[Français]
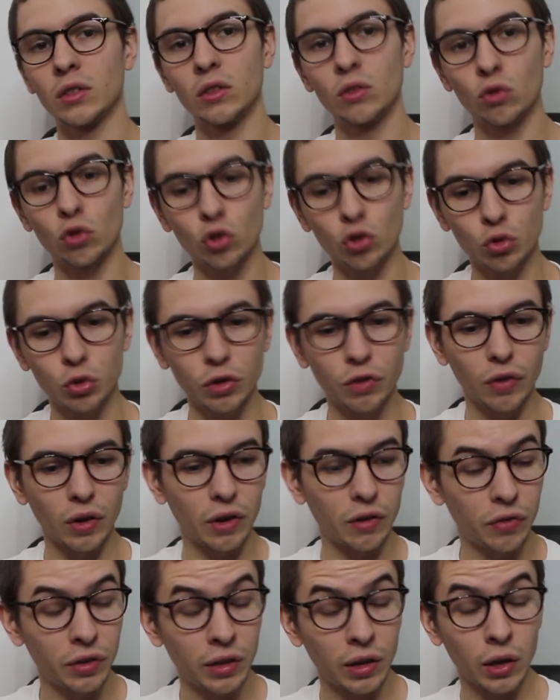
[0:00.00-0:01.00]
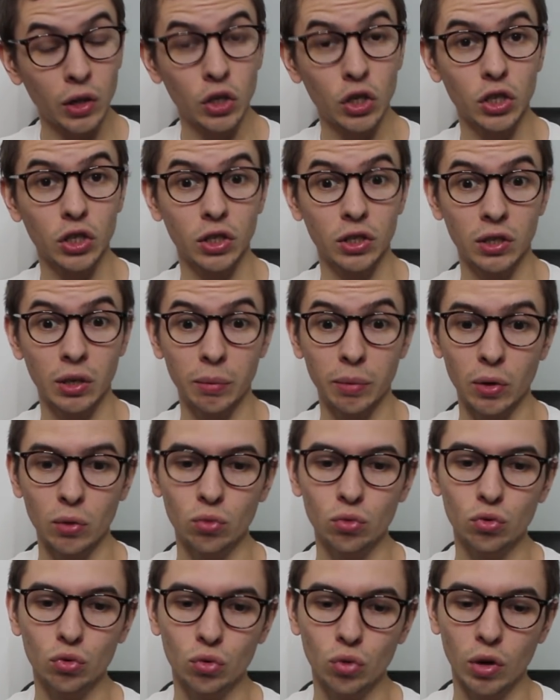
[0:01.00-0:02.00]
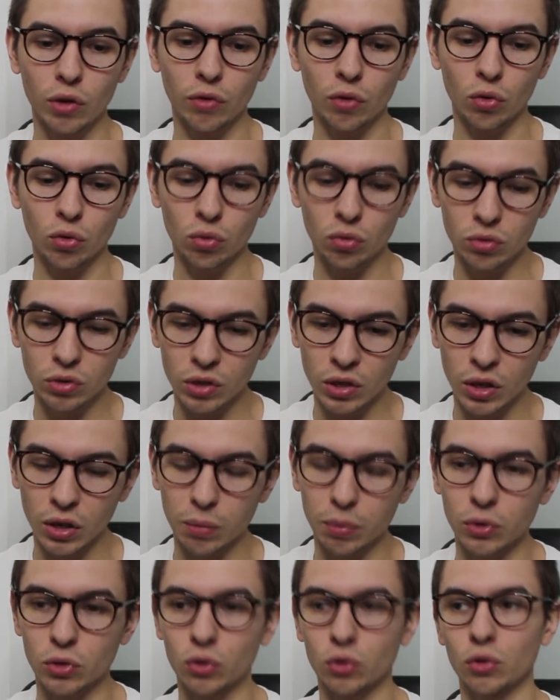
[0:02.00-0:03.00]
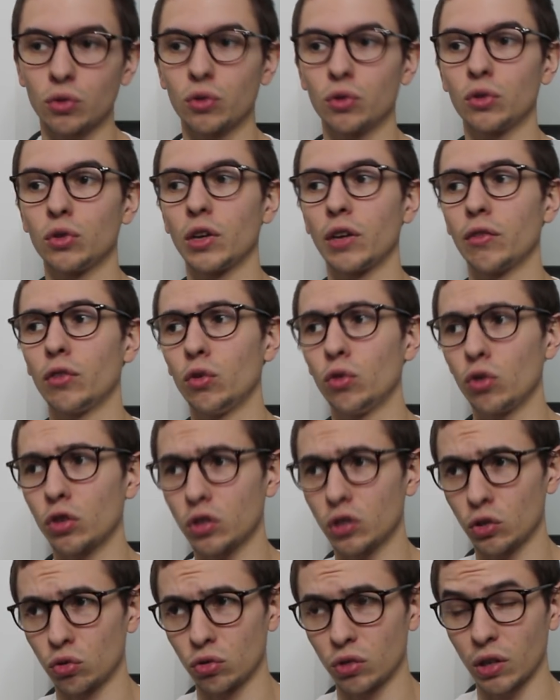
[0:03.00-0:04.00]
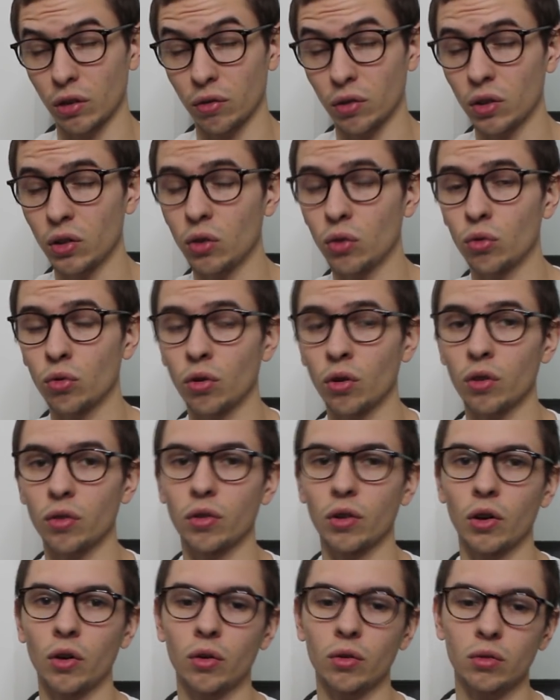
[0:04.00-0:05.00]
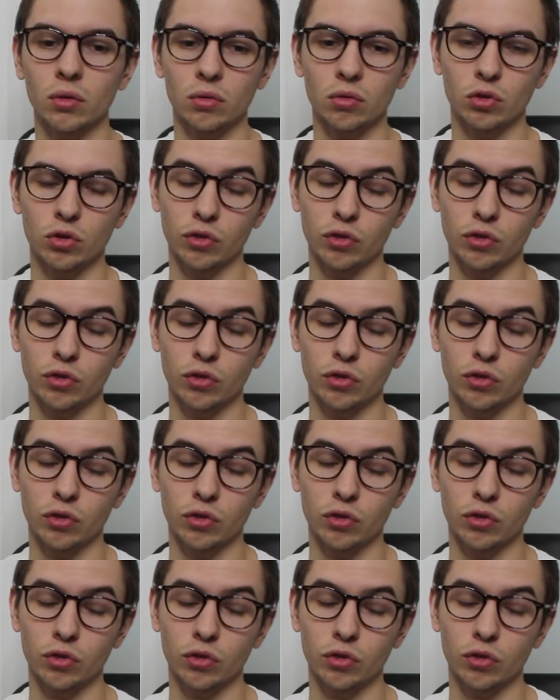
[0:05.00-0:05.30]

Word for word: donc ensuite, fallait vite aller chercher ça par contre du coup avant le concert parce qu'il y avait une heure, c'était jusqu'à 21h d'ailleurs, euh,